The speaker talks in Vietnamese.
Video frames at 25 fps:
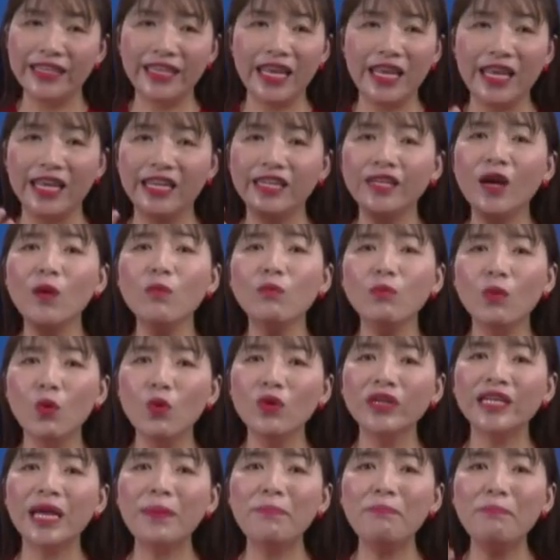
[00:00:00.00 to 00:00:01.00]
chị không
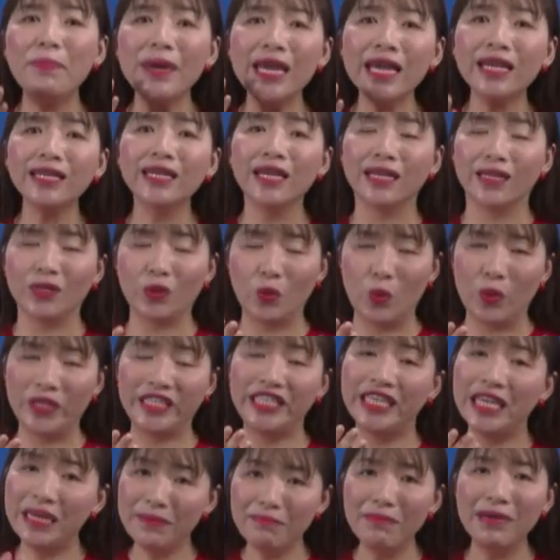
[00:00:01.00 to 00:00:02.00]
muốn cái bi kịch của
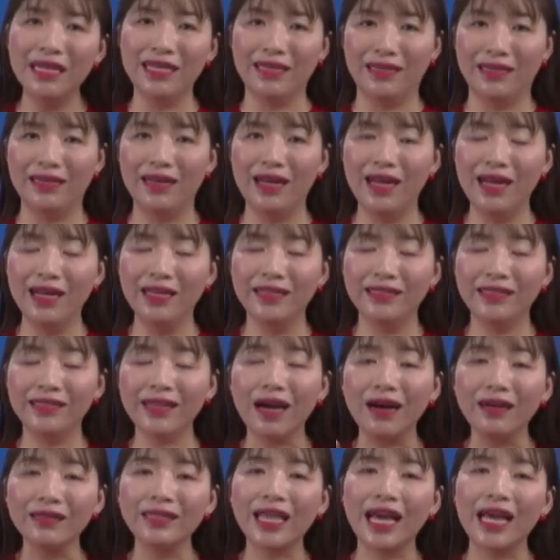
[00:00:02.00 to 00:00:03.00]
chính mình
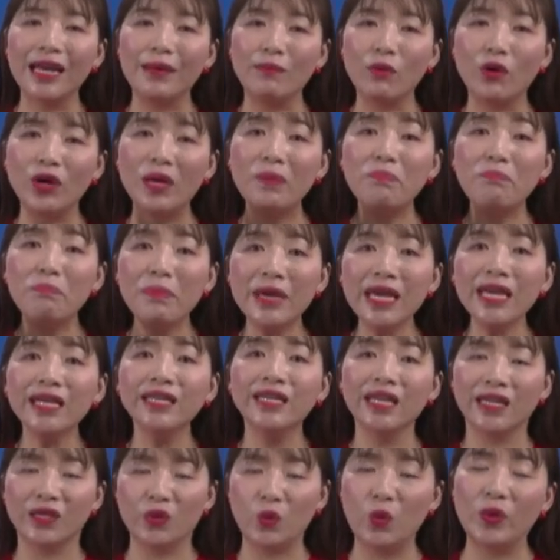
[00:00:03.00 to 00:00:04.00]
trở thành một cái bi
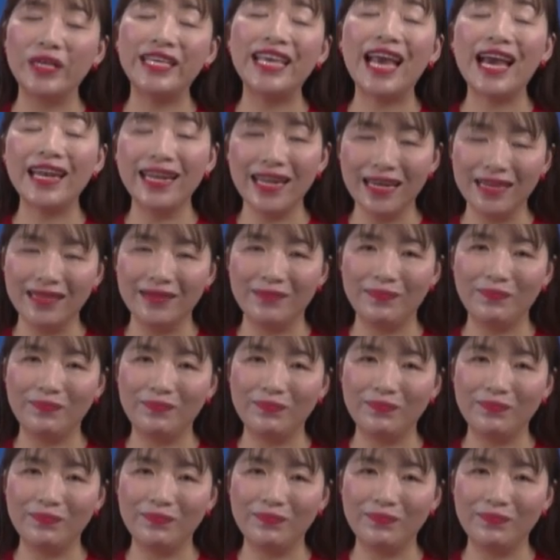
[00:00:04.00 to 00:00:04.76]
kịch của gia đình